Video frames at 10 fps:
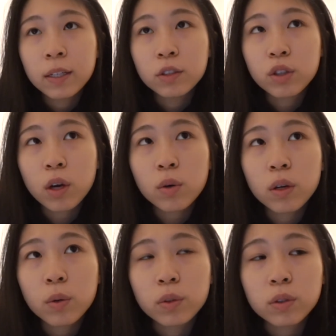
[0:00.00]
之后
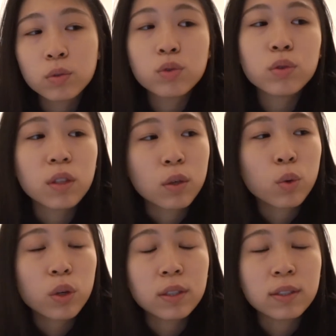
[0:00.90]
呢，我就去了
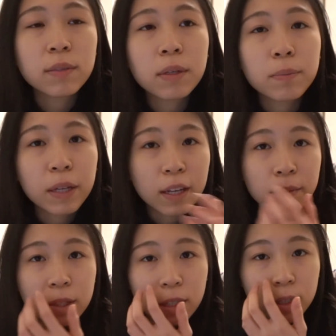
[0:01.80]
Queens 那边 pick
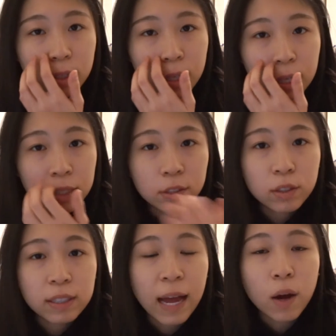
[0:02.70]
up 一个，就
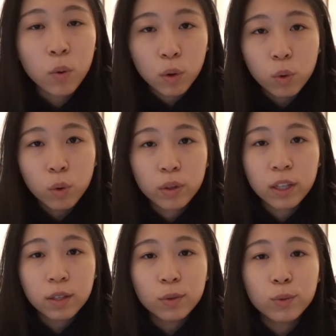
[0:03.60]
是打火锅
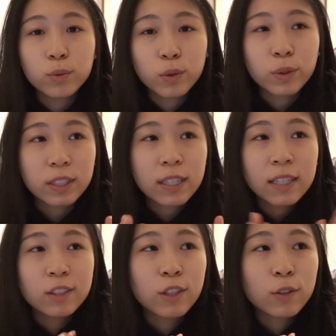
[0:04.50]
那个炉，所以我现
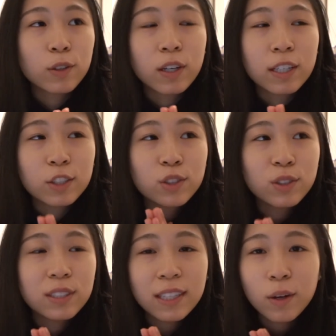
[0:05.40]
在之后就可以
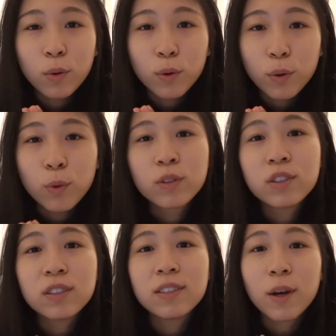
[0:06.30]
实现火锅
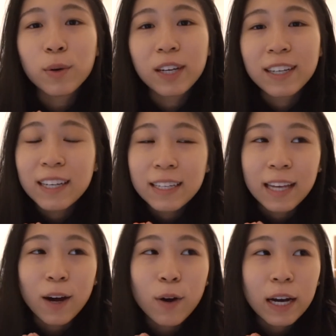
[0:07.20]
自由了，
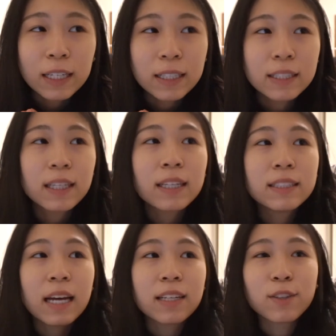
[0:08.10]
然后还可以在
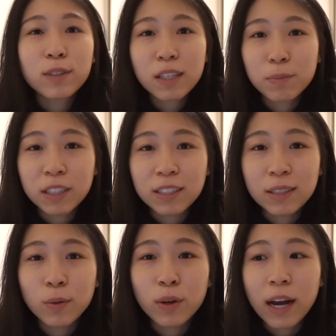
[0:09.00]
家里用那个平底
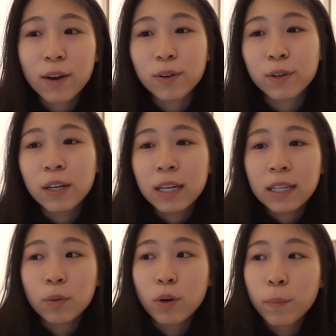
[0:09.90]
锅烤肉。
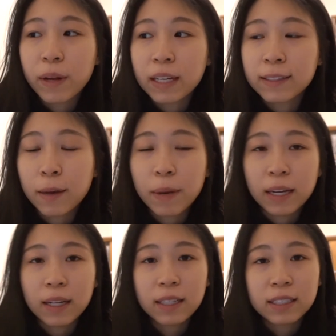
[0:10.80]
因为我本来想
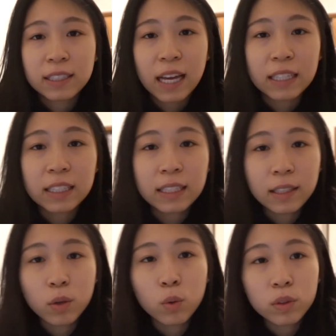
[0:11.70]
买那个相应
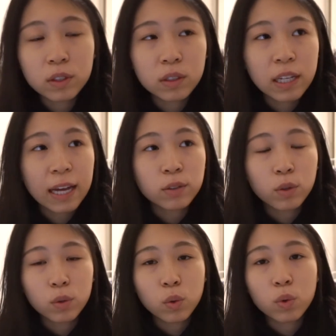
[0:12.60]
的锅子两
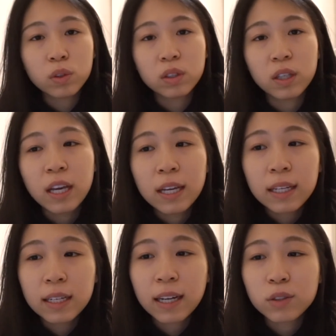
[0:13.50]
用锅子，
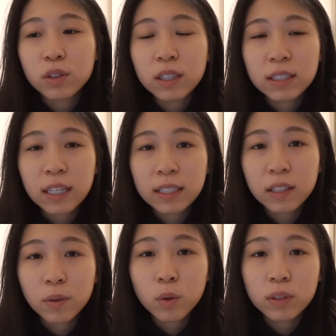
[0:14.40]
但感觉那个相应
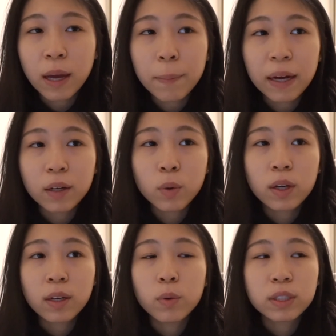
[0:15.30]
的锅子还蛮
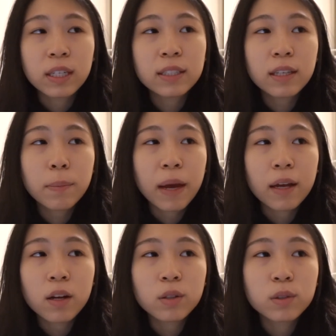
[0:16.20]
贵的。我现在这个买
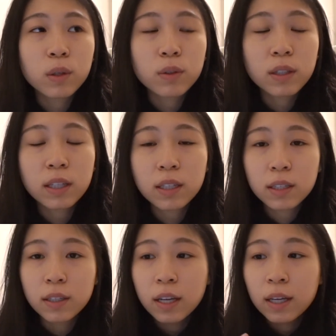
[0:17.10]
二手的那
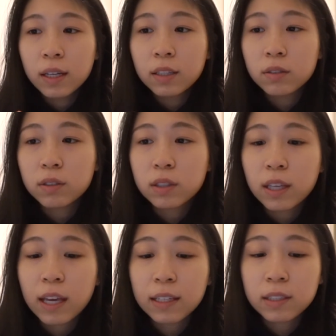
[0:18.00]
个就是
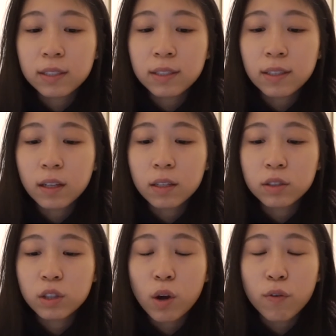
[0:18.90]
gas
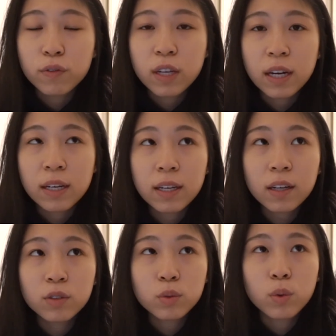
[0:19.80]
stove 才
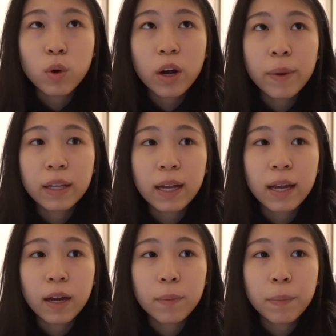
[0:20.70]
二十五块吧，它
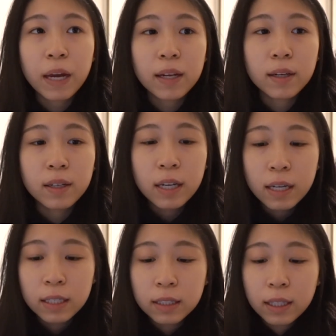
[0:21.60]
还配了。
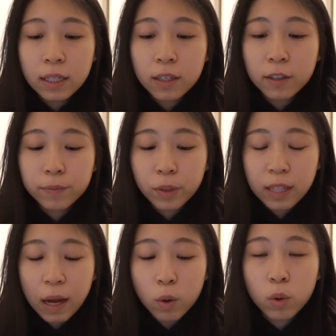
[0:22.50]
那个
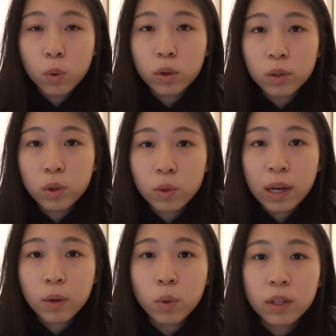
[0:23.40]
打火锅的鸳
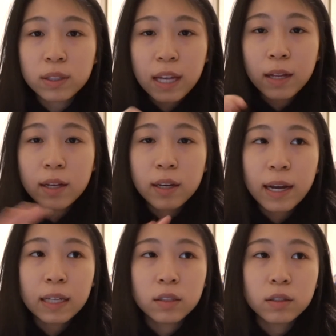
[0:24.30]
鸯锅，但是它的那个
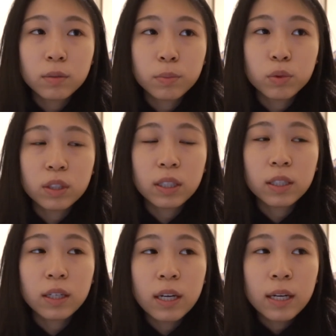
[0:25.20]
盖子就不见
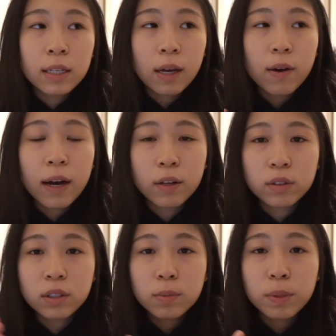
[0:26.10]
了。然后还有
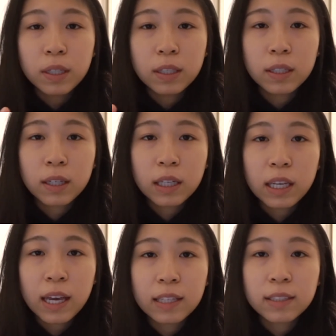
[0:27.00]
四瓶那个
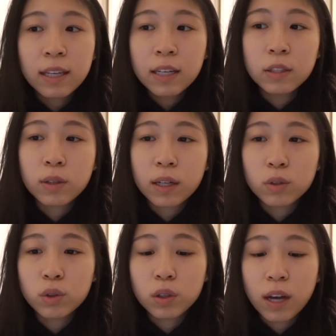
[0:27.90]
gas，就感
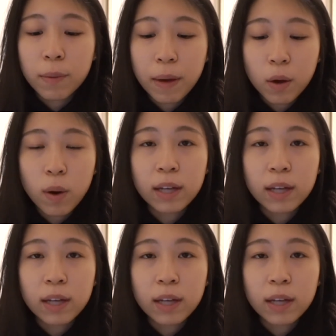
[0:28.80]
觉还蛮划